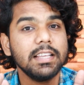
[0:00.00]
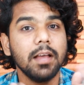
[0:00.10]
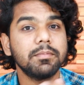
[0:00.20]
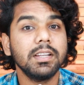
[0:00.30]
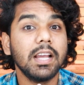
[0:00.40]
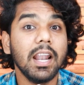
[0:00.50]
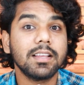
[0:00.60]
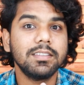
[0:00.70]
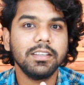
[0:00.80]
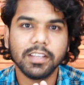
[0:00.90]
శాంసంగ్
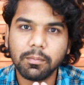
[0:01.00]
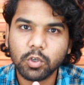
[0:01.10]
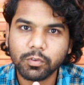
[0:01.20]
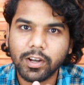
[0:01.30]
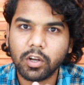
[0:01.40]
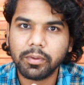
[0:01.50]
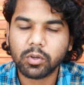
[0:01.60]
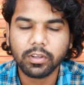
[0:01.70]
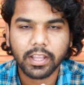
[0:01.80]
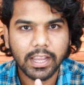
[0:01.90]
గెలాక్సీ ఎం ట్వెల్వ్లో
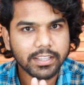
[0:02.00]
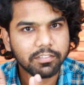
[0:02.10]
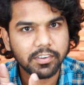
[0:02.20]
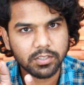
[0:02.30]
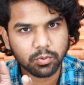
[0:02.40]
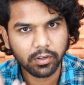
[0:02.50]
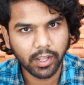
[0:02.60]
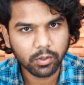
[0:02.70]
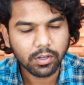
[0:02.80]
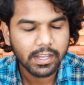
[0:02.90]
మీకు ఏతే ఫీచర్స్
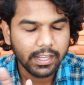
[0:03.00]
ఉన్నాయో